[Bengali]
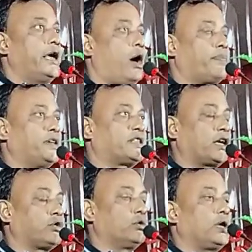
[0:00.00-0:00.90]
এই
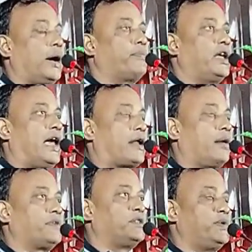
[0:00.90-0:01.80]
অফিসটা শুধু না বেলার
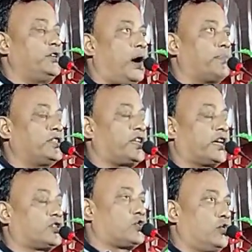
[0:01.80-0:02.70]
অফিস বিডিও অফিস
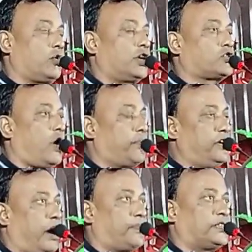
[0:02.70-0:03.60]
থেকে শুরু করে
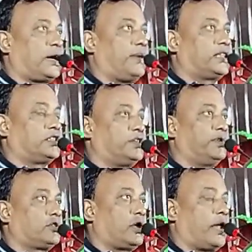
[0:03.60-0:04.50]
সবই অফিস আমাদের
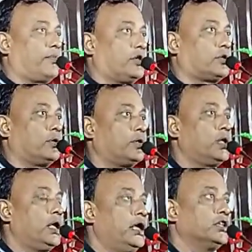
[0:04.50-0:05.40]
জীবনতলার মতো
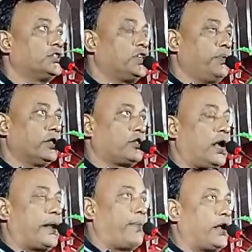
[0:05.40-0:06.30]

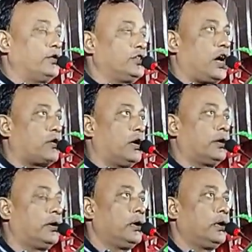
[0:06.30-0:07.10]
জীবনতলার মানুষ যখন